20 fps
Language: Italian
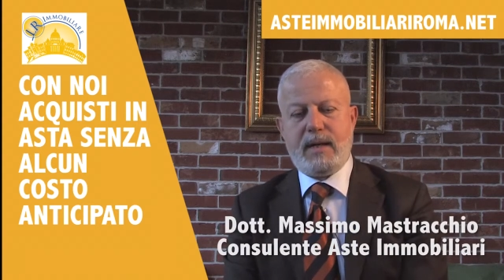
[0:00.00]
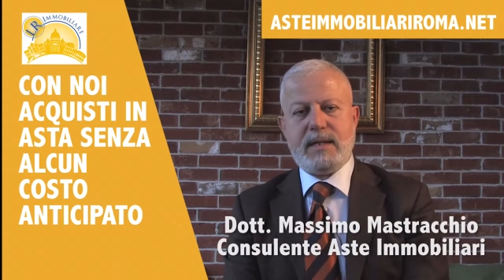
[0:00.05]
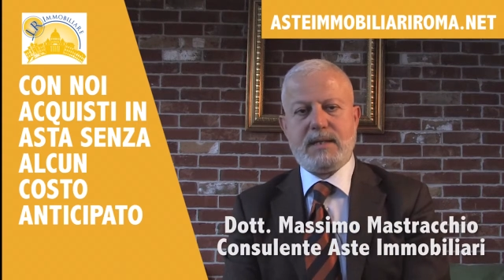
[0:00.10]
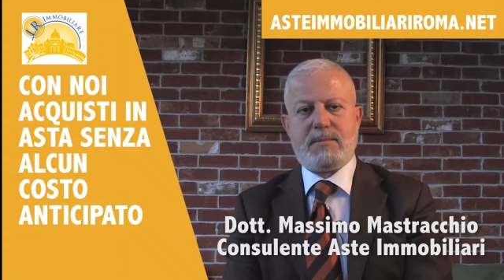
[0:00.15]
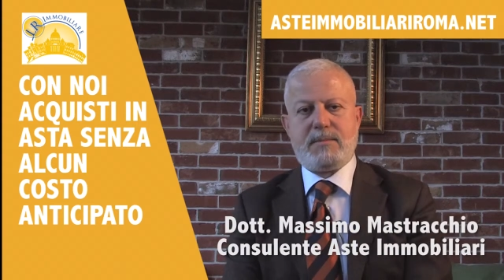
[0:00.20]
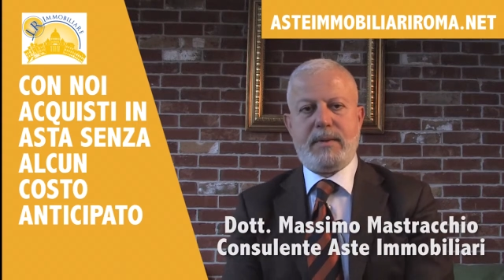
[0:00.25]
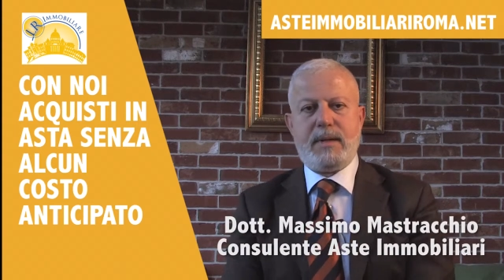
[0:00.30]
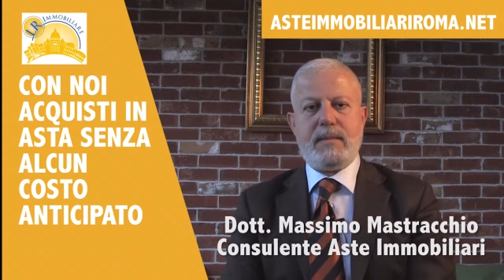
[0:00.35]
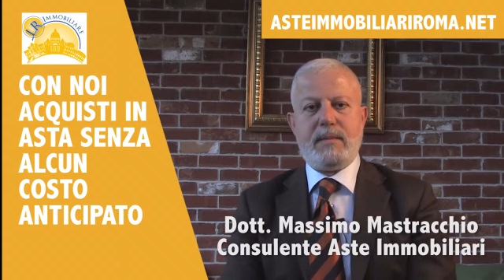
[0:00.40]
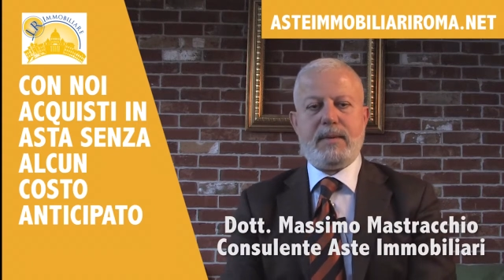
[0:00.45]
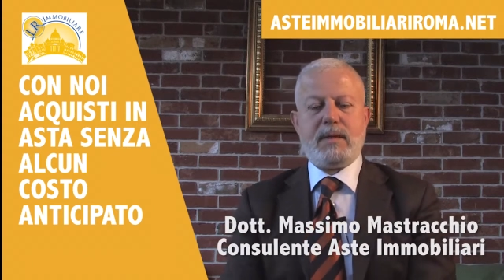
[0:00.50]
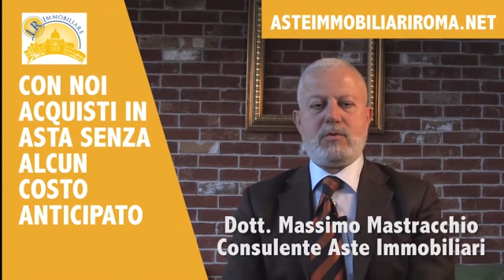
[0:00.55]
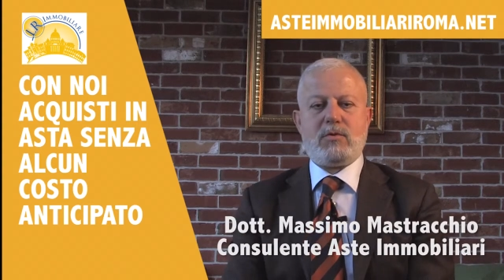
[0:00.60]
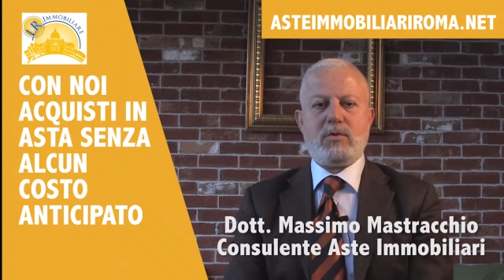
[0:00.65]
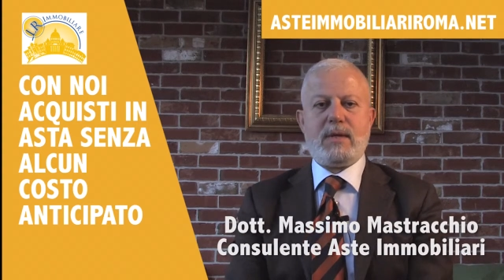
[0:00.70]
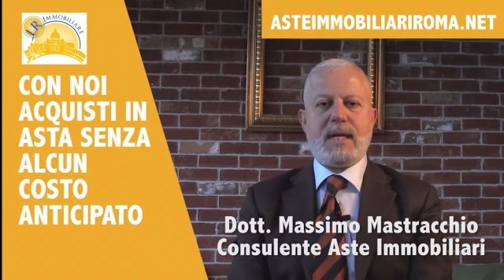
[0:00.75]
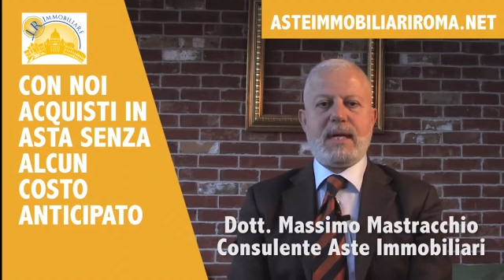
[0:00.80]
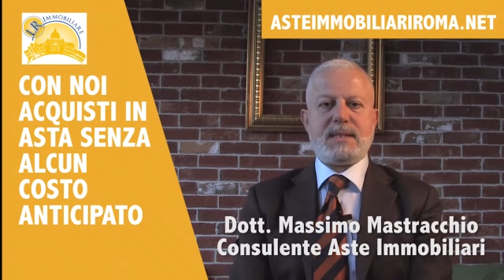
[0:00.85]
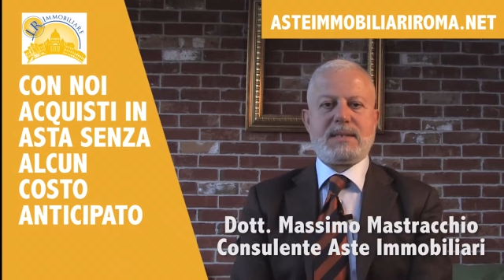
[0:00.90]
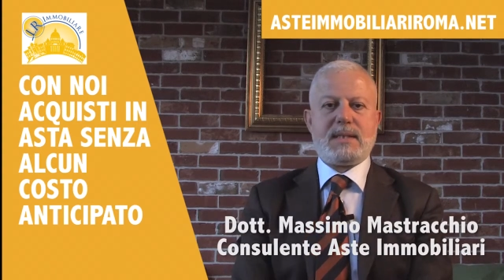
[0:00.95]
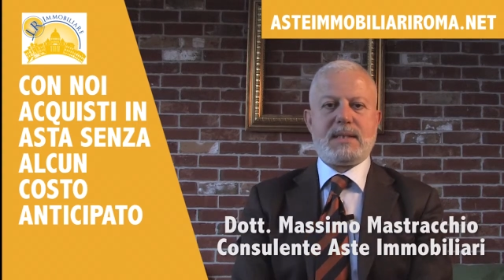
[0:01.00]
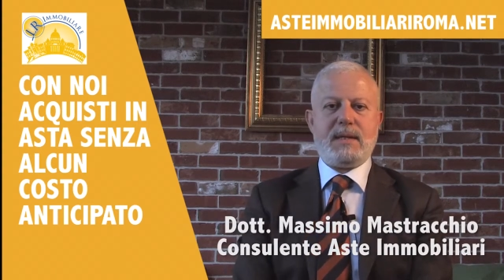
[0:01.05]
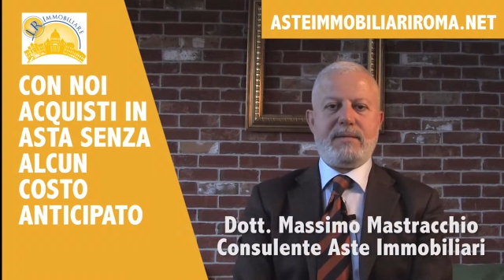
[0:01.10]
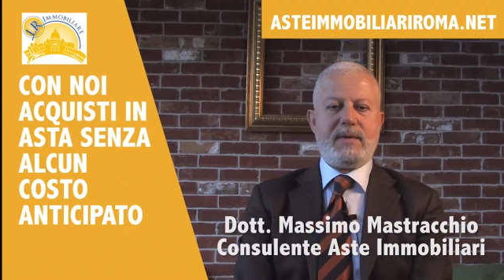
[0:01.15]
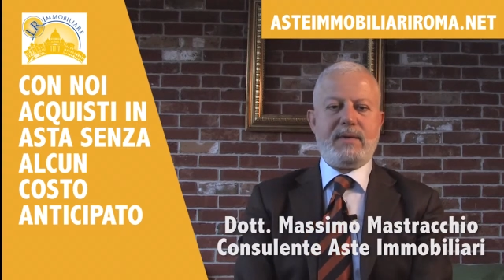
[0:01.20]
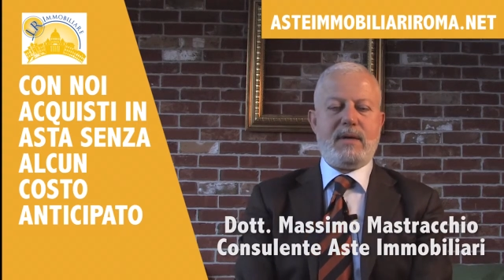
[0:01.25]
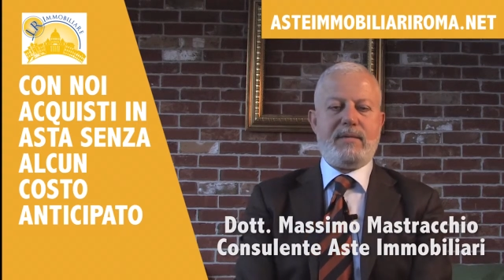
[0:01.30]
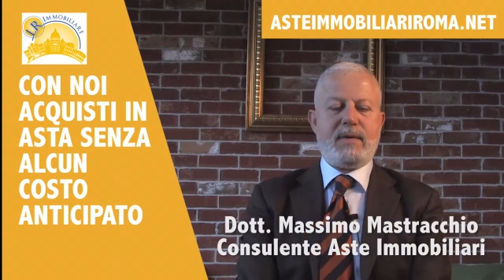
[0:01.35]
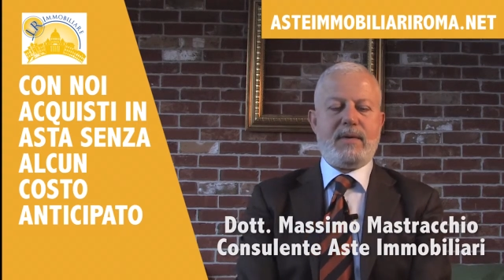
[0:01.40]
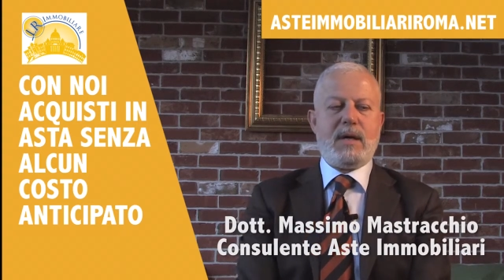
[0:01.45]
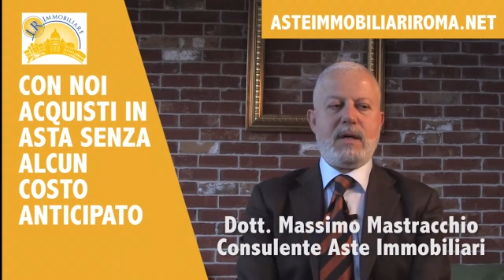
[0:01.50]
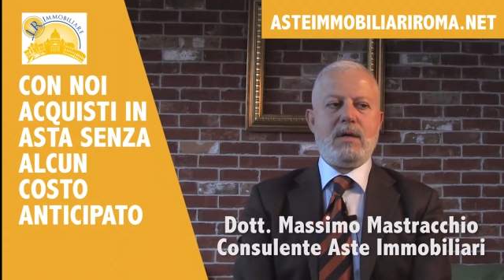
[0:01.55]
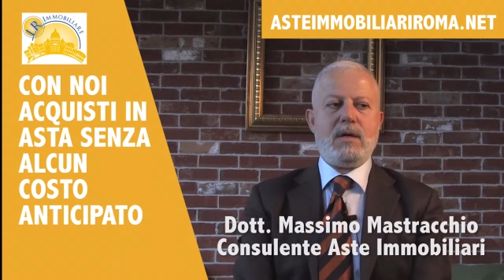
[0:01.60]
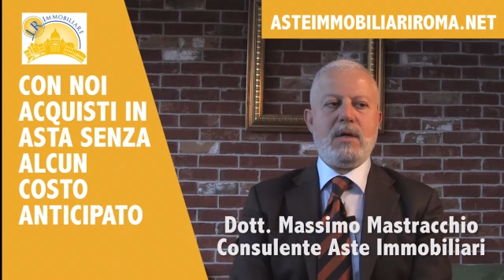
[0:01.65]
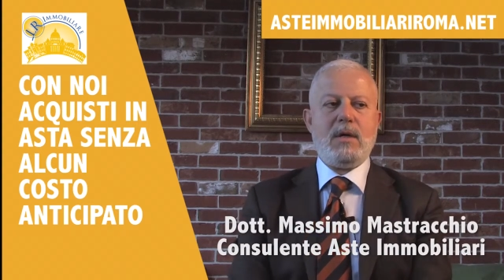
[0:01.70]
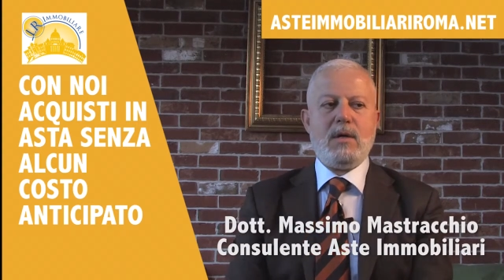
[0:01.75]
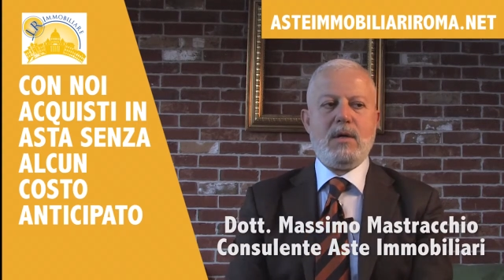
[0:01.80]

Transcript: l'esperimento d'asta aveva